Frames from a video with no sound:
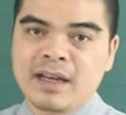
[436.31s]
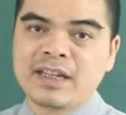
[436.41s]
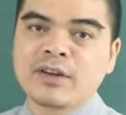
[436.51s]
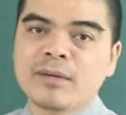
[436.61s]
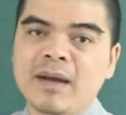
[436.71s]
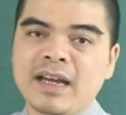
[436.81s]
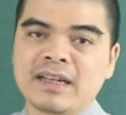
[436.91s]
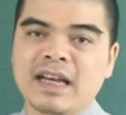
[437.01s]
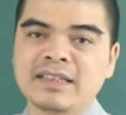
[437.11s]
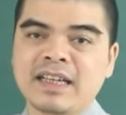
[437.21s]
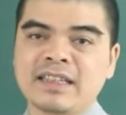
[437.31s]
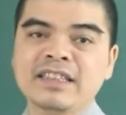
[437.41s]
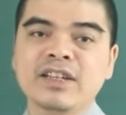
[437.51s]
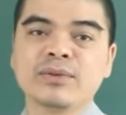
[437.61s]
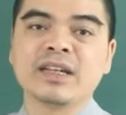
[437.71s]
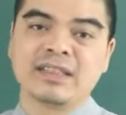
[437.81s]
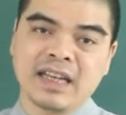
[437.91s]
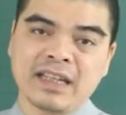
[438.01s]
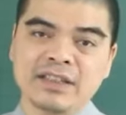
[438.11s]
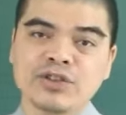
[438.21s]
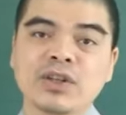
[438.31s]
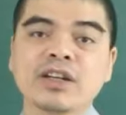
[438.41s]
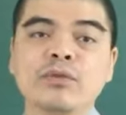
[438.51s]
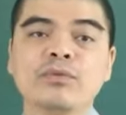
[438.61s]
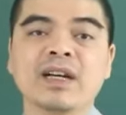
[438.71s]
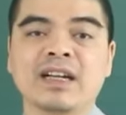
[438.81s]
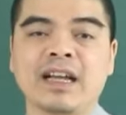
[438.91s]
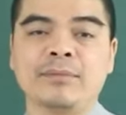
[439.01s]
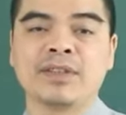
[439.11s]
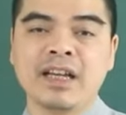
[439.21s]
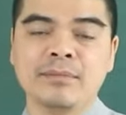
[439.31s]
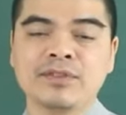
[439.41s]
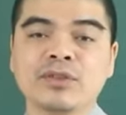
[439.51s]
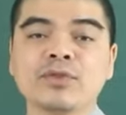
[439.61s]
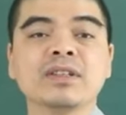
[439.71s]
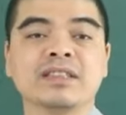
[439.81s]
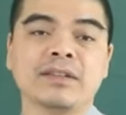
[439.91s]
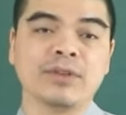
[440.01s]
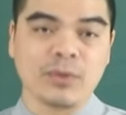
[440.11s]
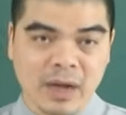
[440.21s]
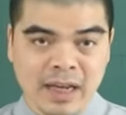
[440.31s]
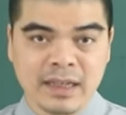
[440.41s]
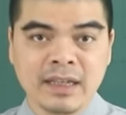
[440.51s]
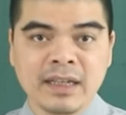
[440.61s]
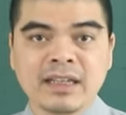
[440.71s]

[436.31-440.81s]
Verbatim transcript: nếu các bạn đã dành nhiều thời gian cho các công việc làm thêm trong suốt thời gian vừa qua